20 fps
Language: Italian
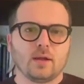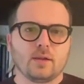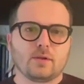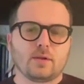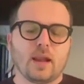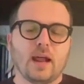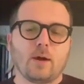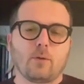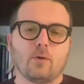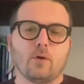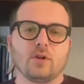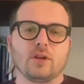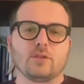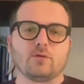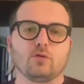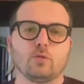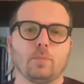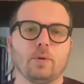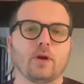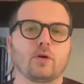Sarà quello di
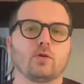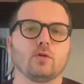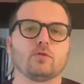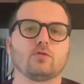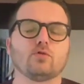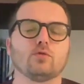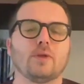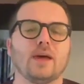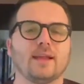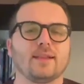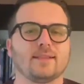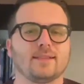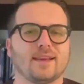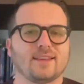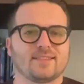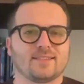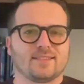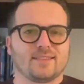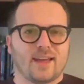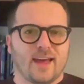super consulente
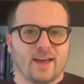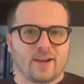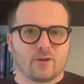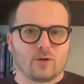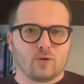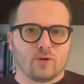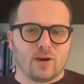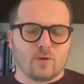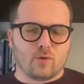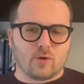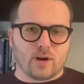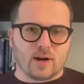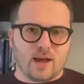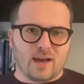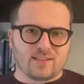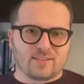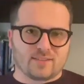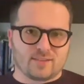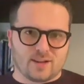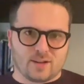esterno,
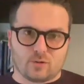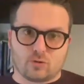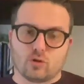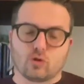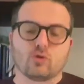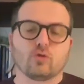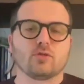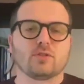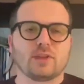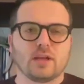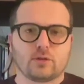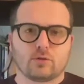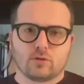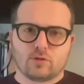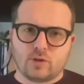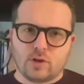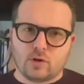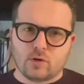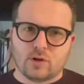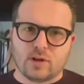lavorerà a stretto contatto
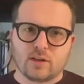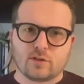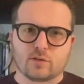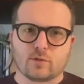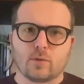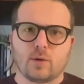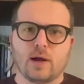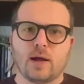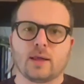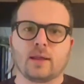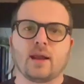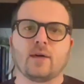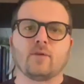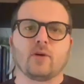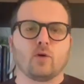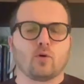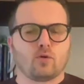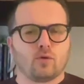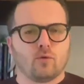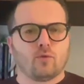sì con la squadra,
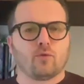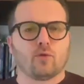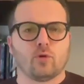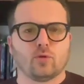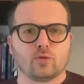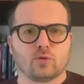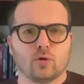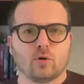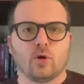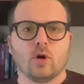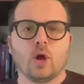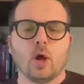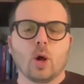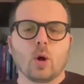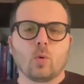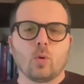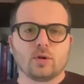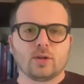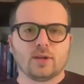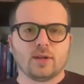avrà un confronto
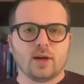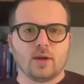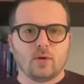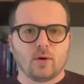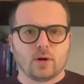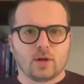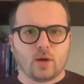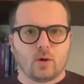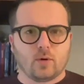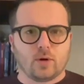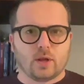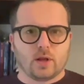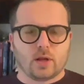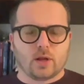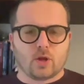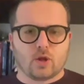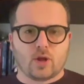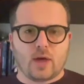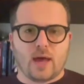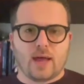quotidiano anche con i
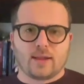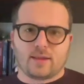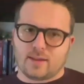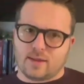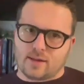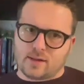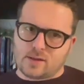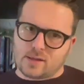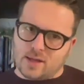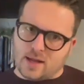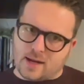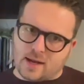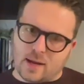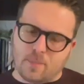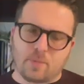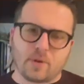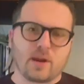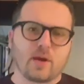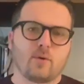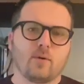dirigenti, inizierà a
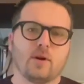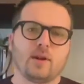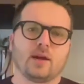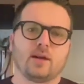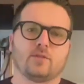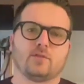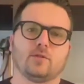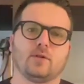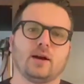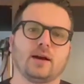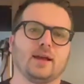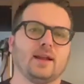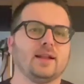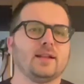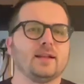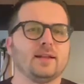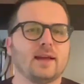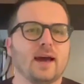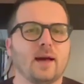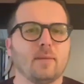capire quelle che sono anche le
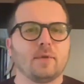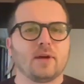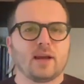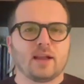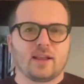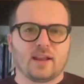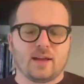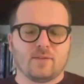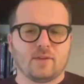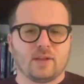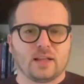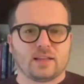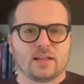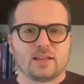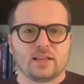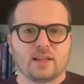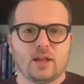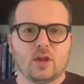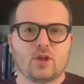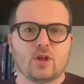dinamiche della vita da
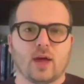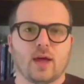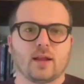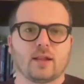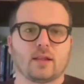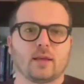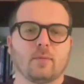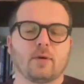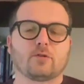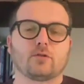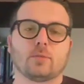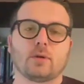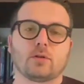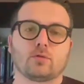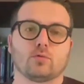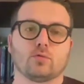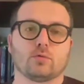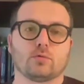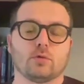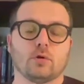dirigente, ma
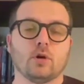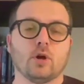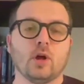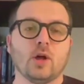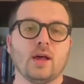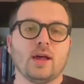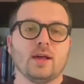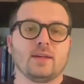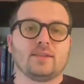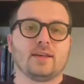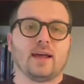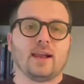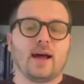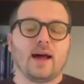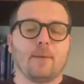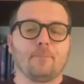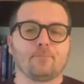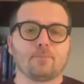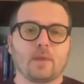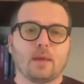soprattutto
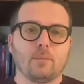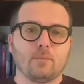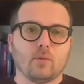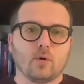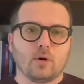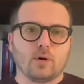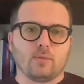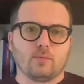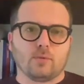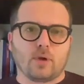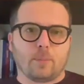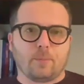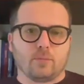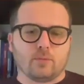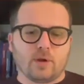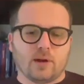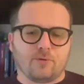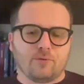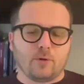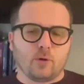sarà una,
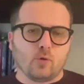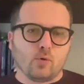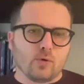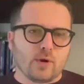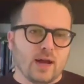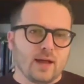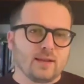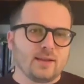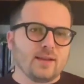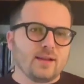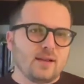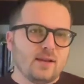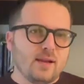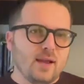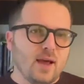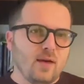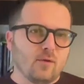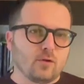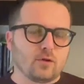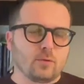una figura di
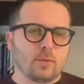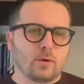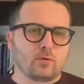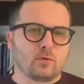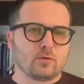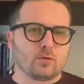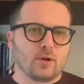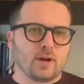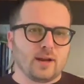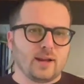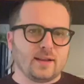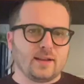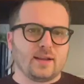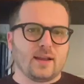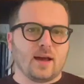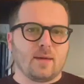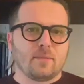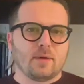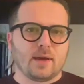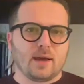rilievo soprattutto soprattutto nelle
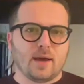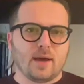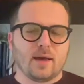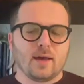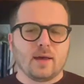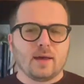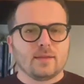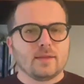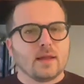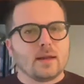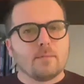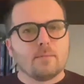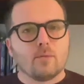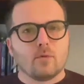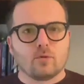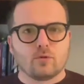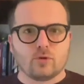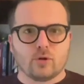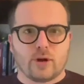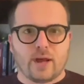dinamiche del
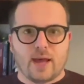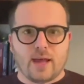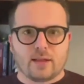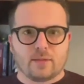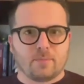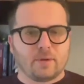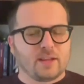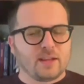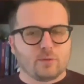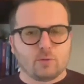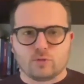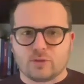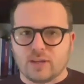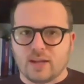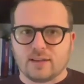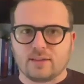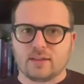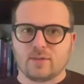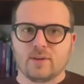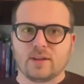mondo Redbird, di tutte
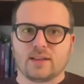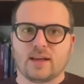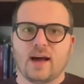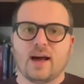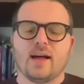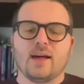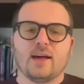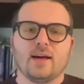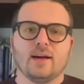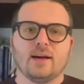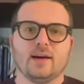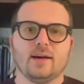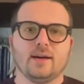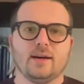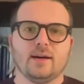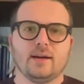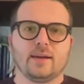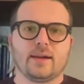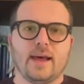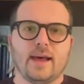le attività
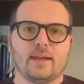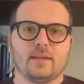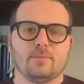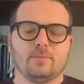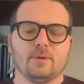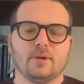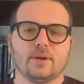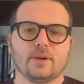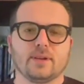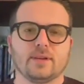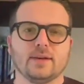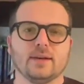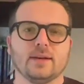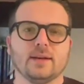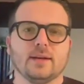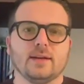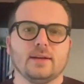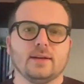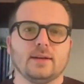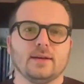eh, Redbird.
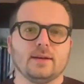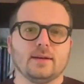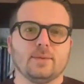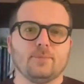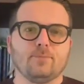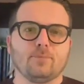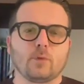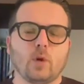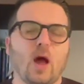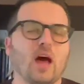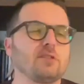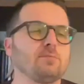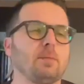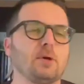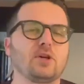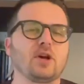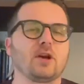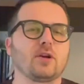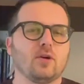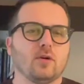Ehm, a
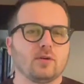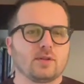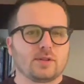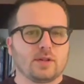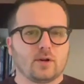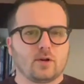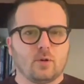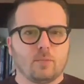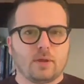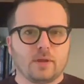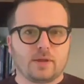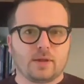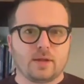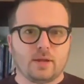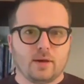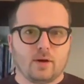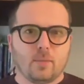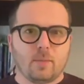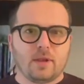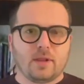special concert, come,
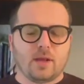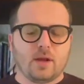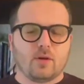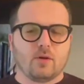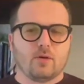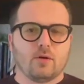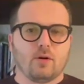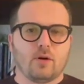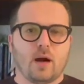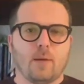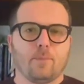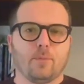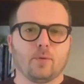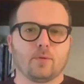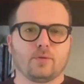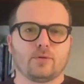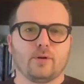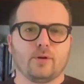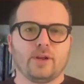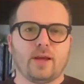si, come, dicono
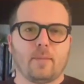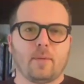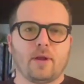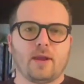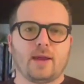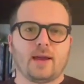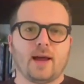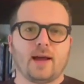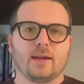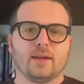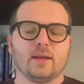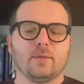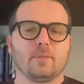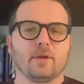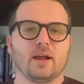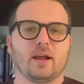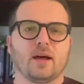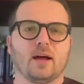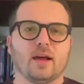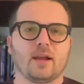appunto gli americani,
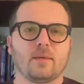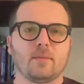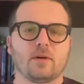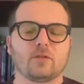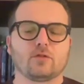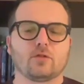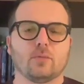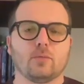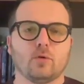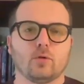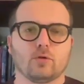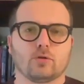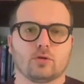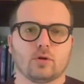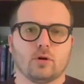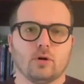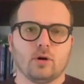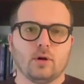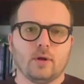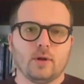Libre è rimasto
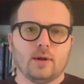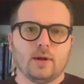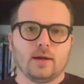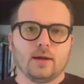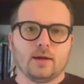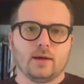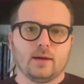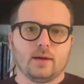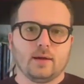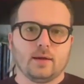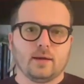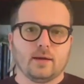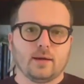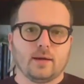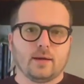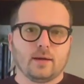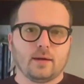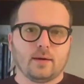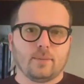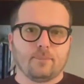molto eh,
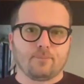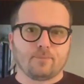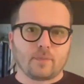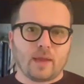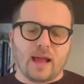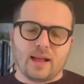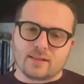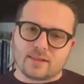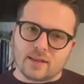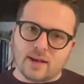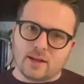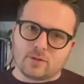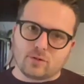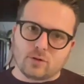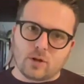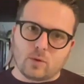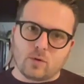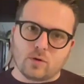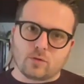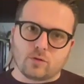
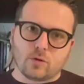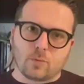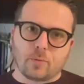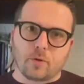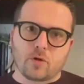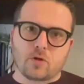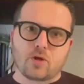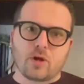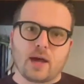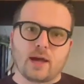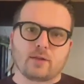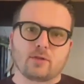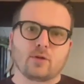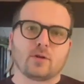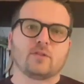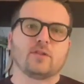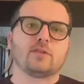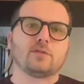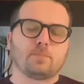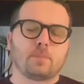attratto da questo progetto
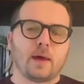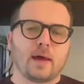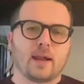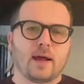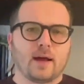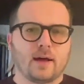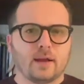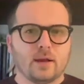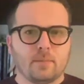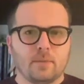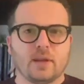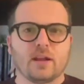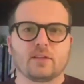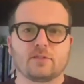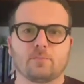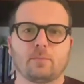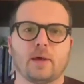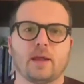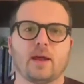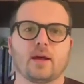e si spera, il Mina
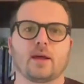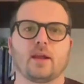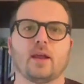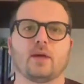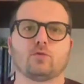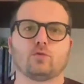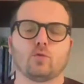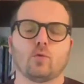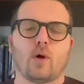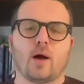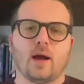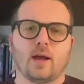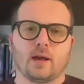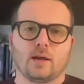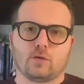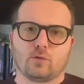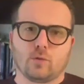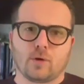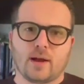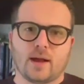spera che sua,
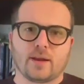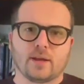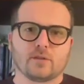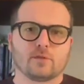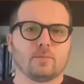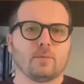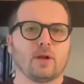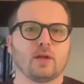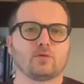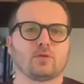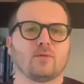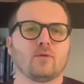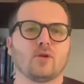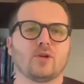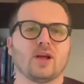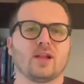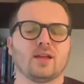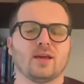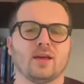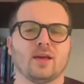il suo carisma, la sua
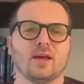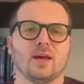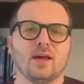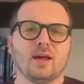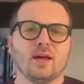voglia di,